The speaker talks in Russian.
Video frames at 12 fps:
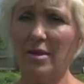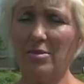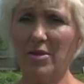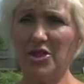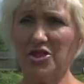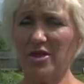
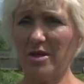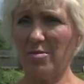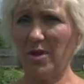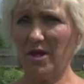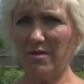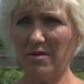Маша
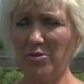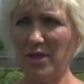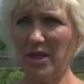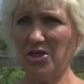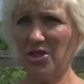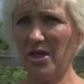Дарбаева у
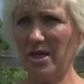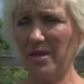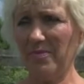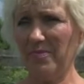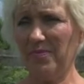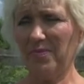меня
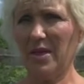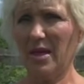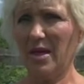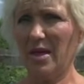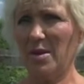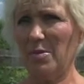жила
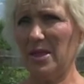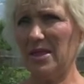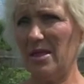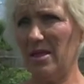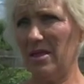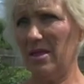
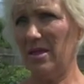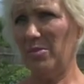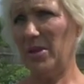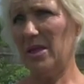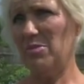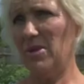последние
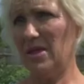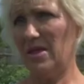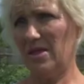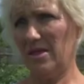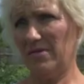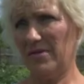пять
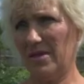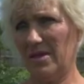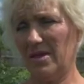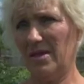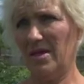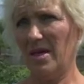месяцев.
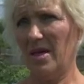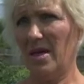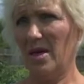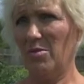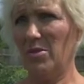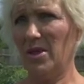
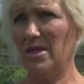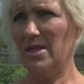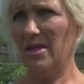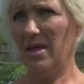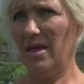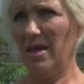Мы
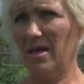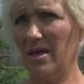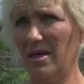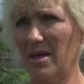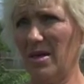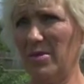с
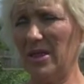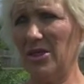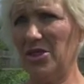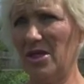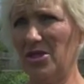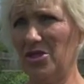ней как бы
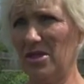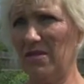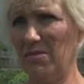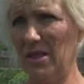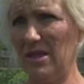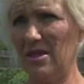начали жить
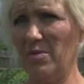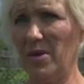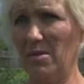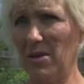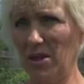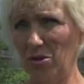вместе
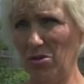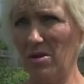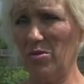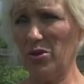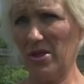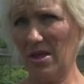по
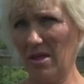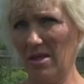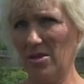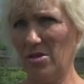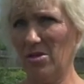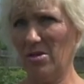обоюдному
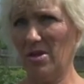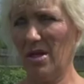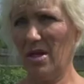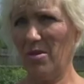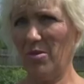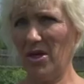согласию –
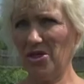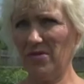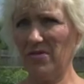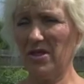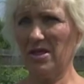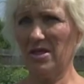
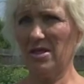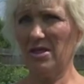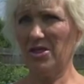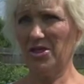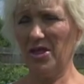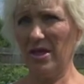Маша
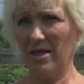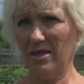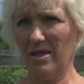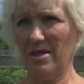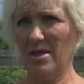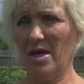высказала
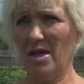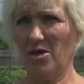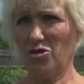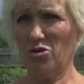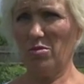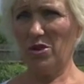желание,
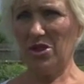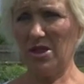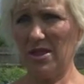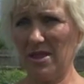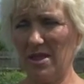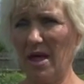чтобы
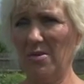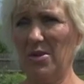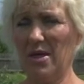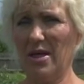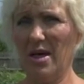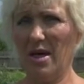жить с
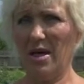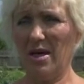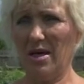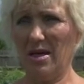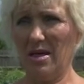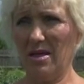нами,
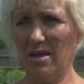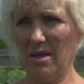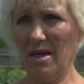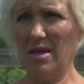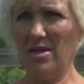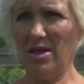а
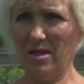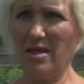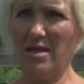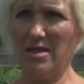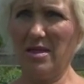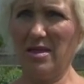я не
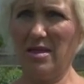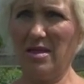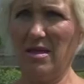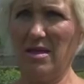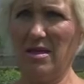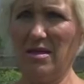отказала
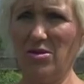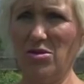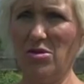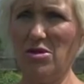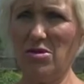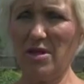ей. Ну,
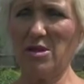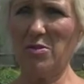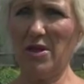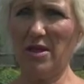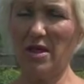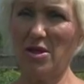то есть у нас
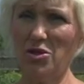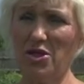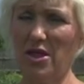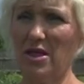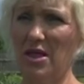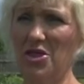были
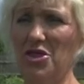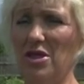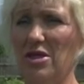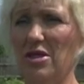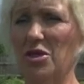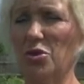хорошие
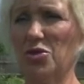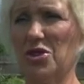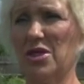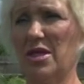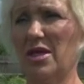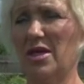отношения
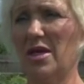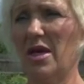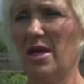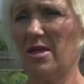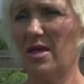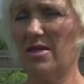дружеские,
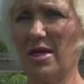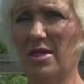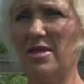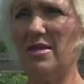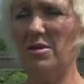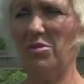так
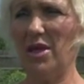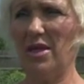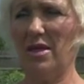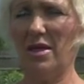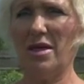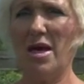сказать,
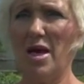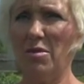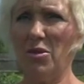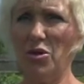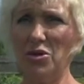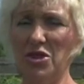семейные.
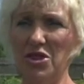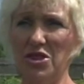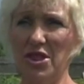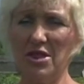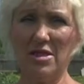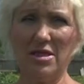Мы очень
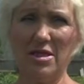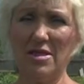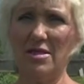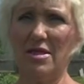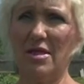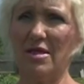часто
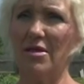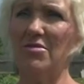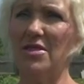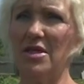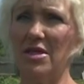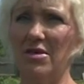ездили к нам
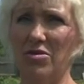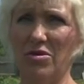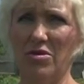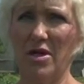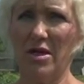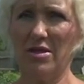в
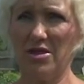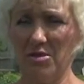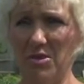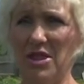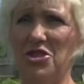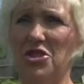деревню, где
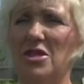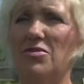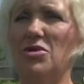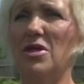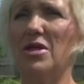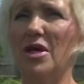мы сейчас
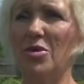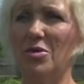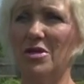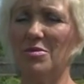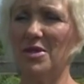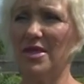вот и
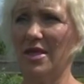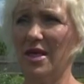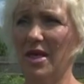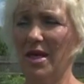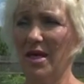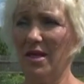находимся,
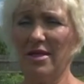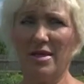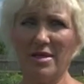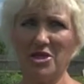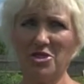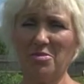
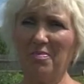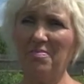на нашем